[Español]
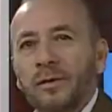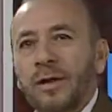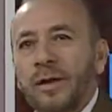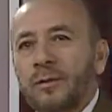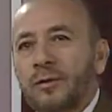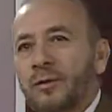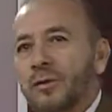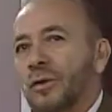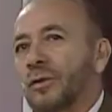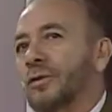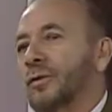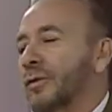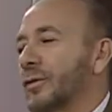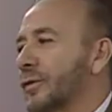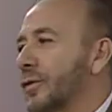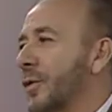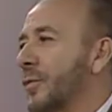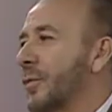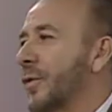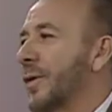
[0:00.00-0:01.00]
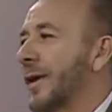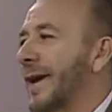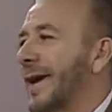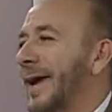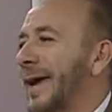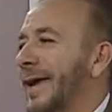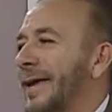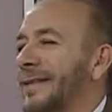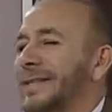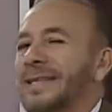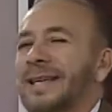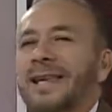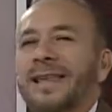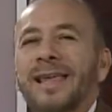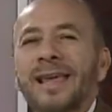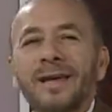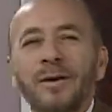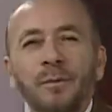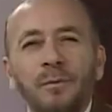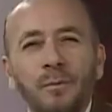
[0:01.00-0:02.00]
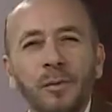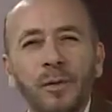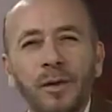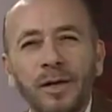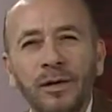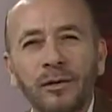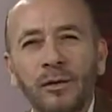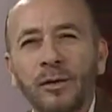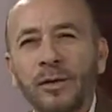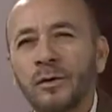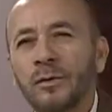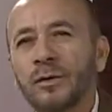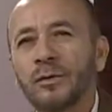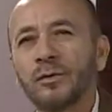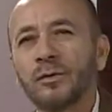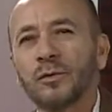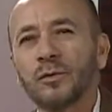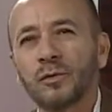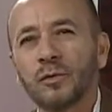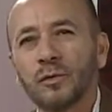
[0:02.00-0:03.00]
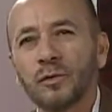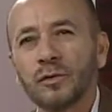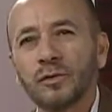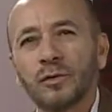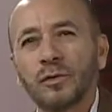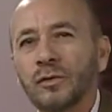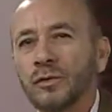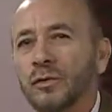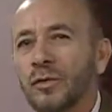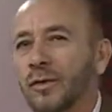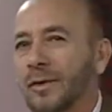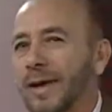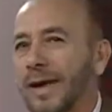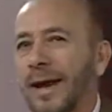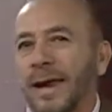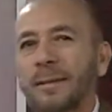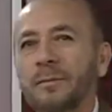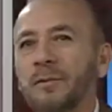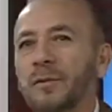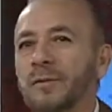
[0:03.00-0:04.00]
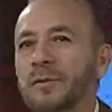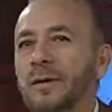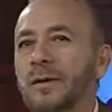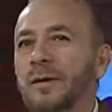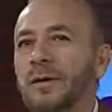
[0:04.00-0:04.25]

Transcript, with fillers: de nosotros, como que ceder un poquito de nuestros gustos, no queremos.